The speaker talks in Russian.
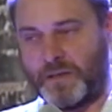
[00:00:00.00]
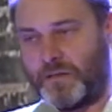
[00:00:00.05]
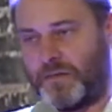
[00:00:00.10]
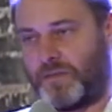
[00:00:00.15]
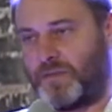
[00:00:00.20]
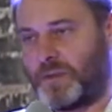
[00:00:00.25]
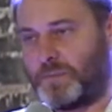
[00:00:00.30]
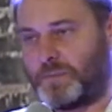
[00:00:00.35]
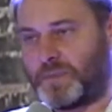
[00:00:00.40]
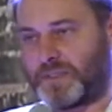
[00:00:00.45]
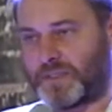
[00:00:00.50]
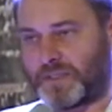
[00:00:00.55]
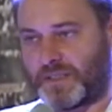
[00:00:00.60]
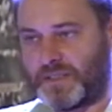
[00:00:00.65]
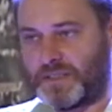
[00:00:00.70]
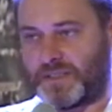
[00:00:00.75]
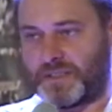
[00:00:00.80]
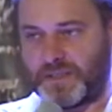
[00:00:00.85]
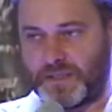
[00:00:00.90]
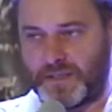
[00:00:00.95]

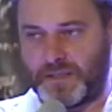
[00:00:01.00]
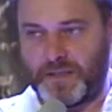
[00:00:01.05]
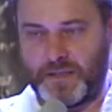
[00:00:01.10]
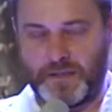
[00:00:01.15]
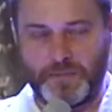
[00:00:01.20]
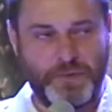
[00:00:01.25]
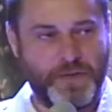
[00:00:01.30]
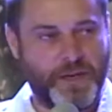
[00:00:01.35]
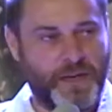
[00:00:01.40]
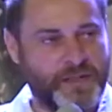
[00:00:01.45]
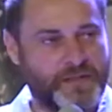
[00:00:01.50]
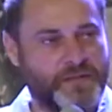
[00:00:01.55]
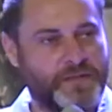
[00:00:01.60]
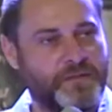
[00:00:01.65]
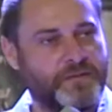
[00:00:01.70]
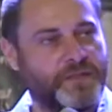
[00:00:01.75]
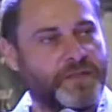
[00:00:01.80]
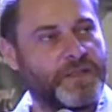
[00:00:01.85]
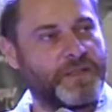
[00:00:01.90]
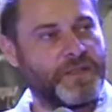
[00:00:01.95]
выписать как бы
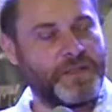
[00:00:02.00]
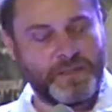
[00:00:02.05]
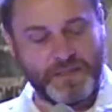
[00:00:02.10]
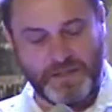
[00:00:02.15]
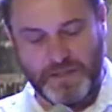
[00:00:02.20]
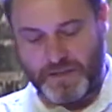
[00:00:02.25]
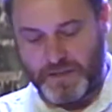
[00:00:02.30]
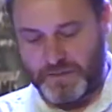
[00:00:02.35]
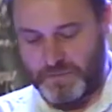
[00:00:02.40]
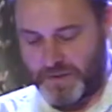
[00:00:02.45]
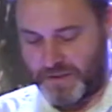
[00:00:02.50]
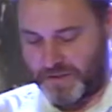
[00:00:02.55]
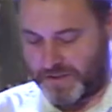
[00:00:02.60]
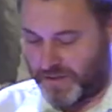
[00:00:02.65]
основные темы,